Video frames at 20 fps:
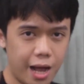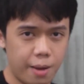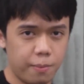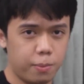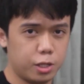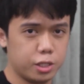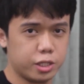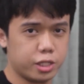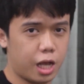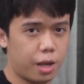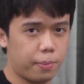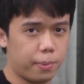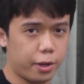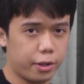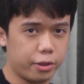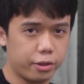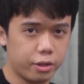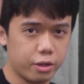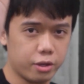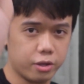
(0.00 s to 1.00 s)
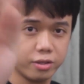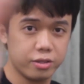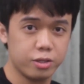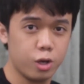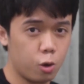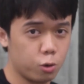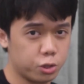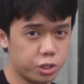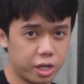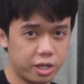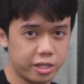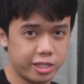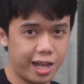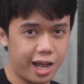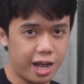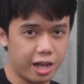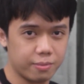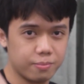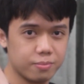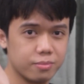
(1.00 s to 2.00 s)
Number 7. Thou shall
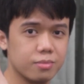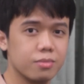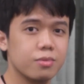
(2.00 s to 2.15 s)
not.